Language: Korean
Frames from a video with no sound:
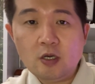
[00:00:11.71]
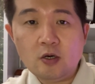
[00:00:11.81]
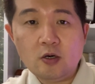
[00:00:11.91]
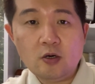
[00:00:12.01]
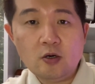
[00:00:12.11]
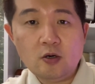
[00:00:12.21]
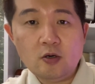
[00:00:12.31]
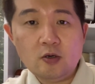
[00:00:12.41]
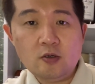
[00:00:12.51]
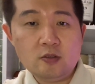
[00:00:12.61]

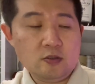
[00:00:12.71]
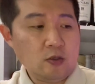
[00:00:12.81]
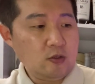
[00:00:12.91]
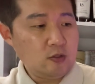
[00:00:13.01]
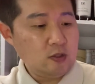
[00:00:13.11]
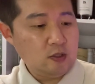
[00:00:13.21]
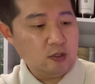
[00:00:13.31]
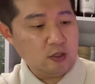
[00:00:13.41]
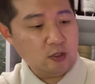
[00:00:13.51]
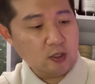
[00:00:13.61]
어,
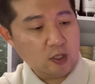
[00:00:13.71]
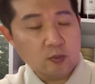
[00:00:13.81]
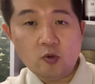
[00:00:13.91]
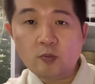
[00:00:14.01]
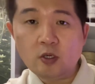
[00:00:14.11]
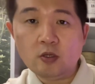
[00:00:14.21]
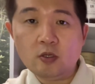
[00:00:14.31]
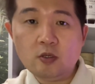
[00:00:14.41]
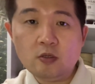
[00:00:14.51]
저는 이렇게 딱 보면